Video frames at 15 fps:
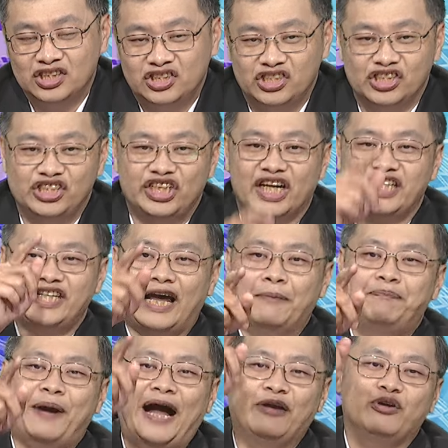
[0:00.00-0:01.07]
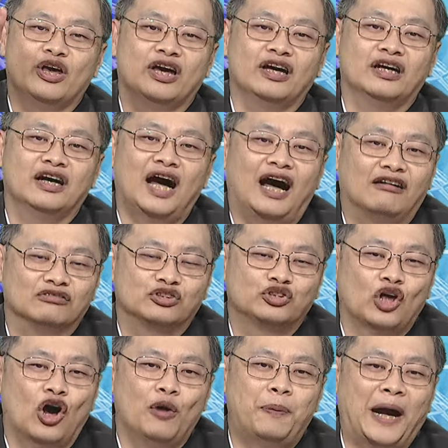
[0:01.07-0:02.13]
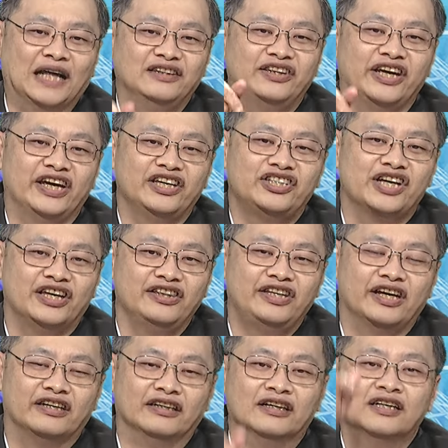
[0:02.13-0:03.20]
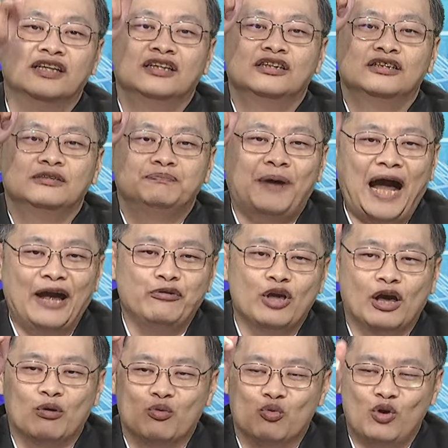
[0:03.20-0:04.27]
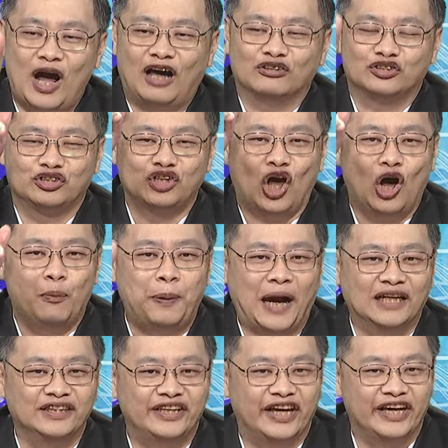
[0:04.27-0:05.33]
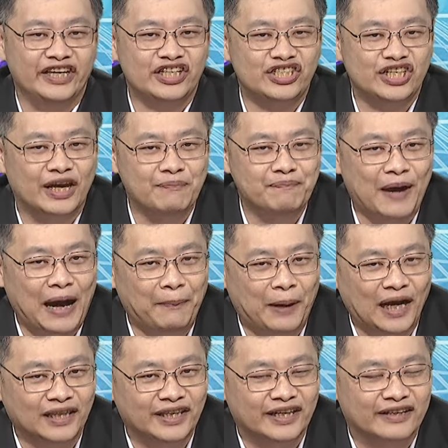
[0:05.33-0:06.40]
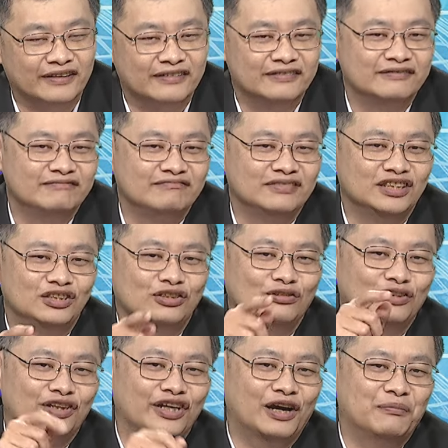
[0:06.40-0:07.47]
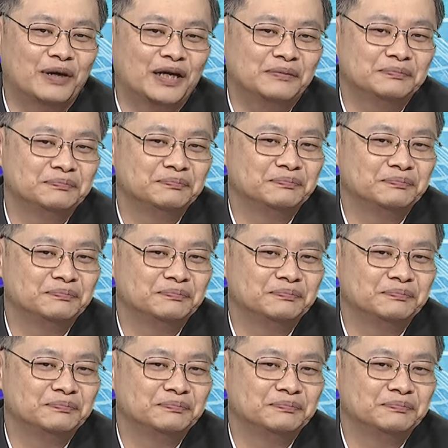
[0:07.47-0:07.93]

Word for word: 直接像八月二号收盘跌一千点，八月五号收盘跌一千八百点，你受得了吗？